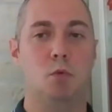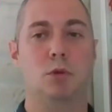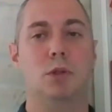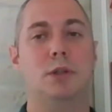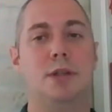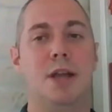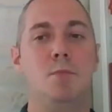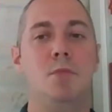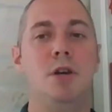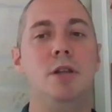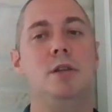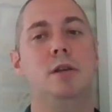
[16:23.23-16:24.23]
после
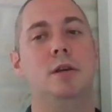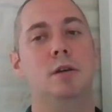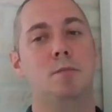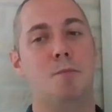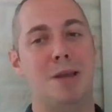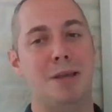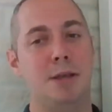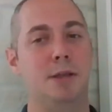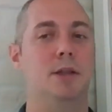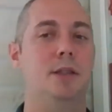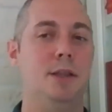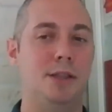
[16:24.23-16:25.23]
Тяньаньмэнь, э,
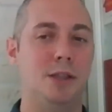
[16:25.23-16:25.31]
поездки Дэн